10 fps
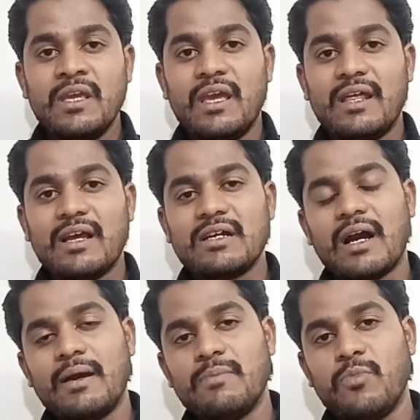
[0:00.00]
यानी
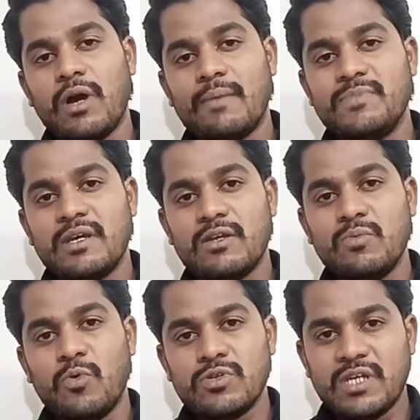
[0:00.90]
अगर आप देखें तो
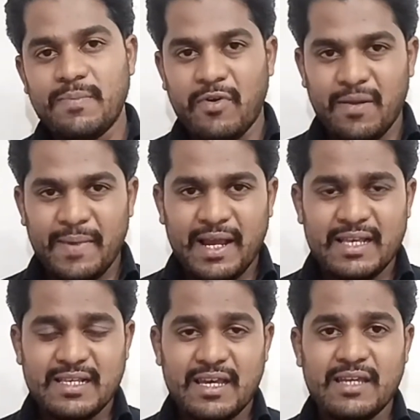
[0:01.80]
बहुत सारे पावर बैंक
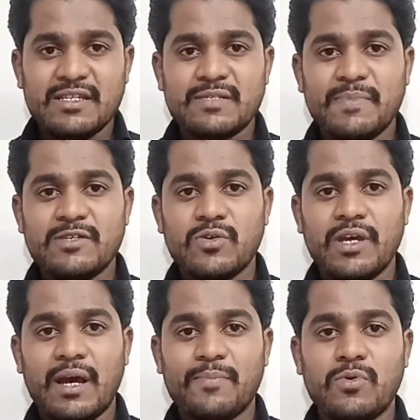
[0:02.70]
ऐसा है जिसमें जो है
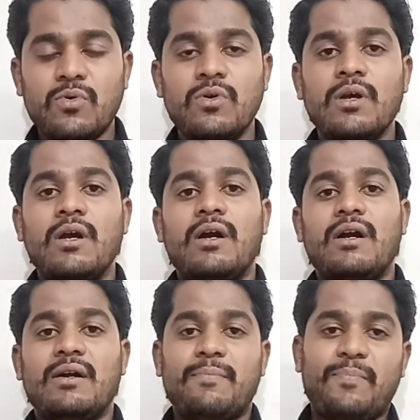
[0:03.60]
आपको
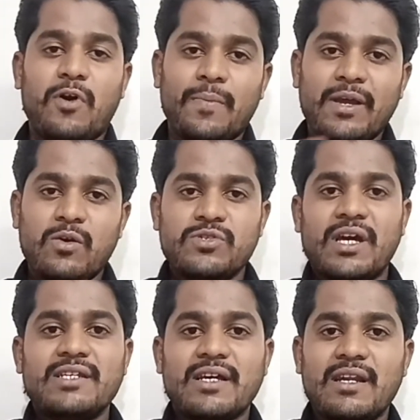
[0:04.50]
पावर बैंक को
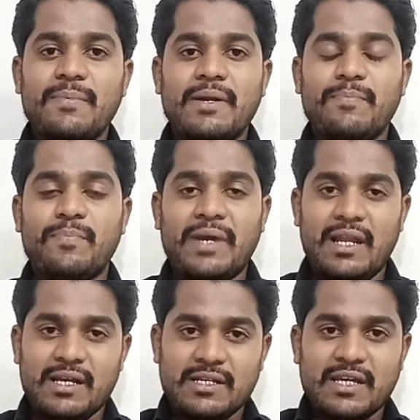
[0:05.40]
चार्ज करना
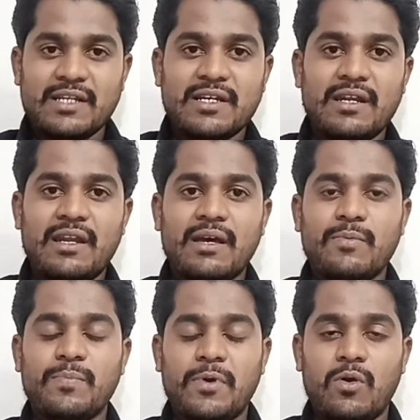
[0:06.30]
पहला का चार्ज कर लेना
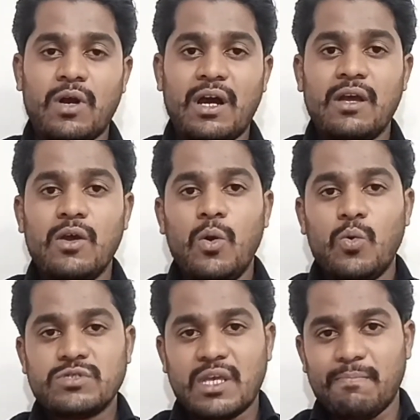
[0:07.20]
होगा
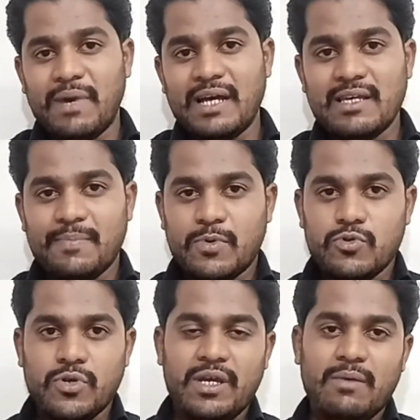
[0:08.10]
उसके बाद आपको
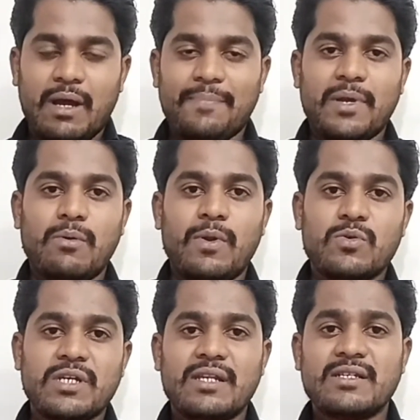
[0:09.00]
जो है आपके मोबाइल को
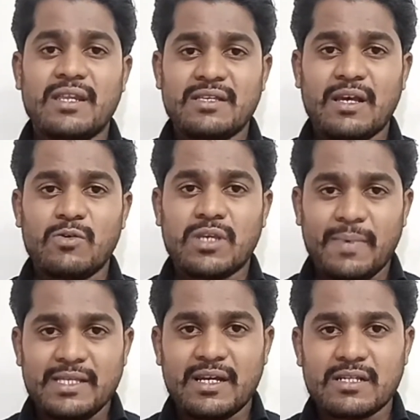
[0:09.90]
चार्ज कर उसके
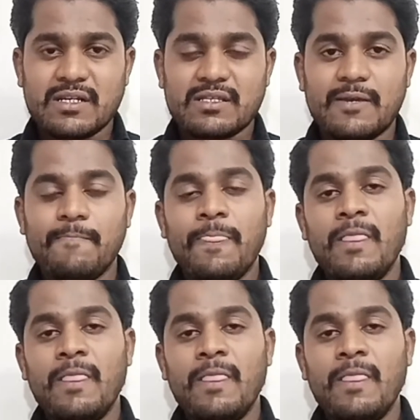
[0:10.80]
बाद ही कर सकते हैं